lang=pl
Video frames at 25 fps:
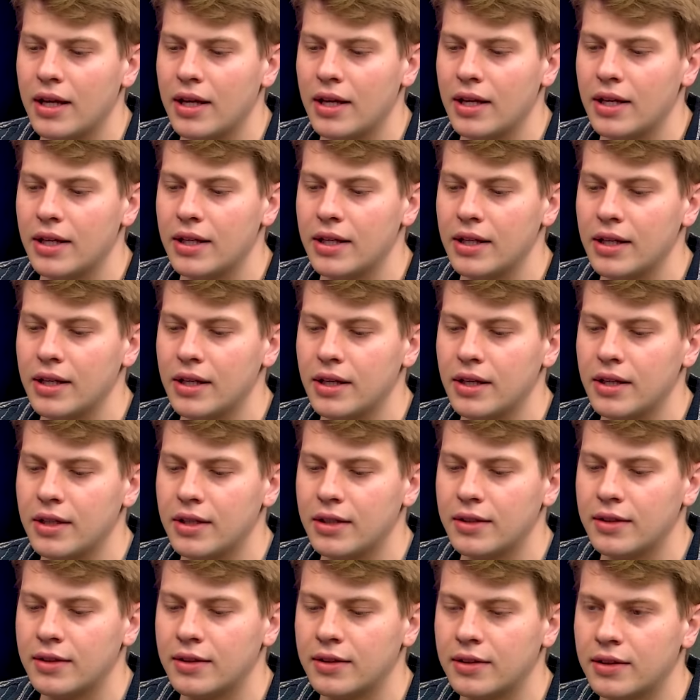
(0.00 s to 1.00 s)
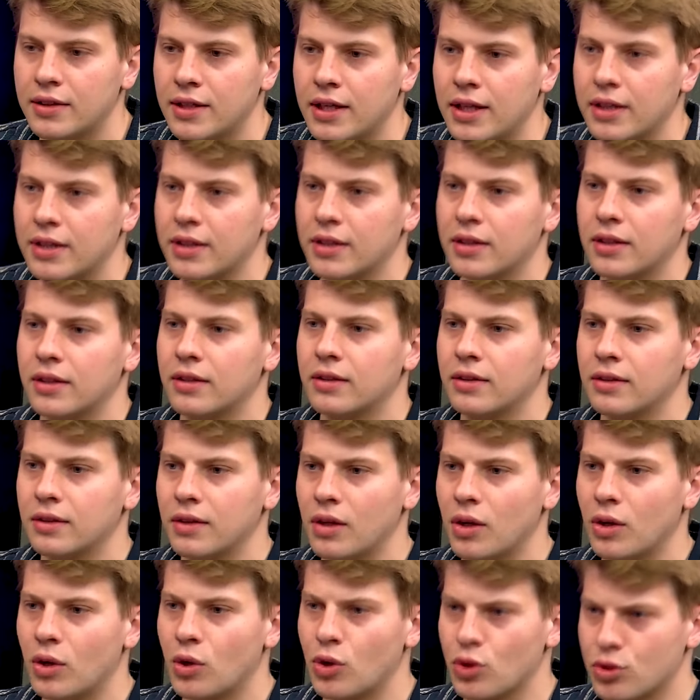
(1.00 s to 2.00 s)
I kiedy
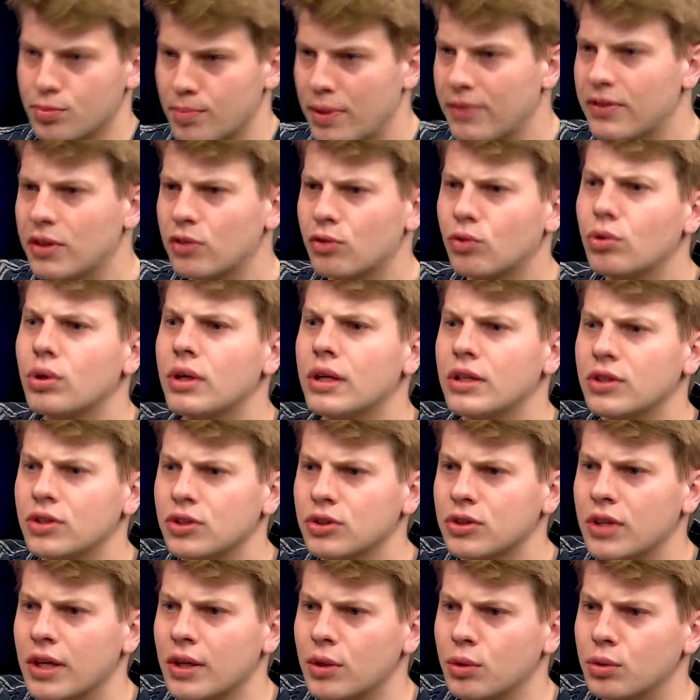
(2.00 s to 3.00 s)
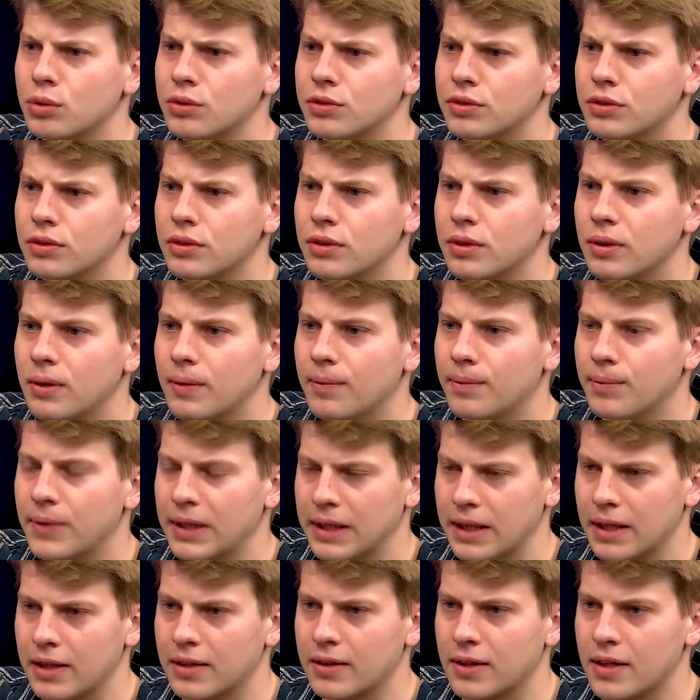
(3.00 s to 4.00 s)
rozmawia dwóch reżyserów, tak
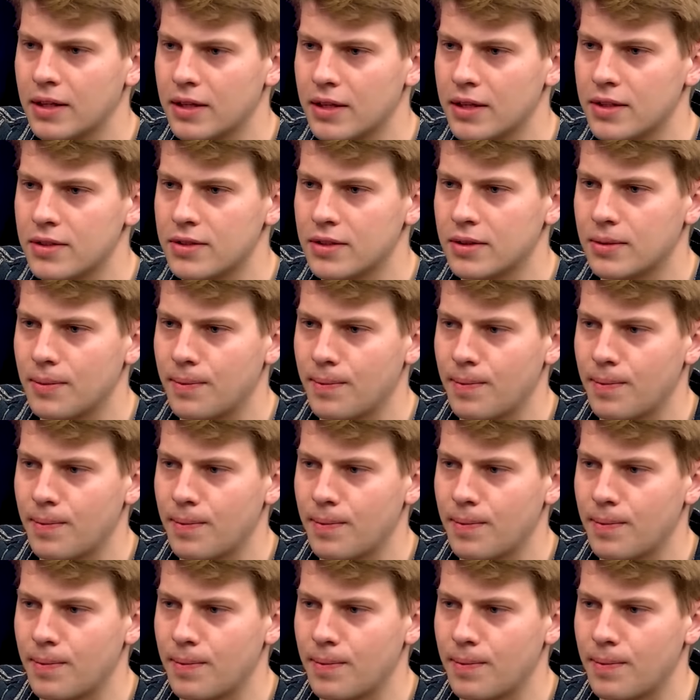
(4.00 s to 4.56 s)
jak teraz,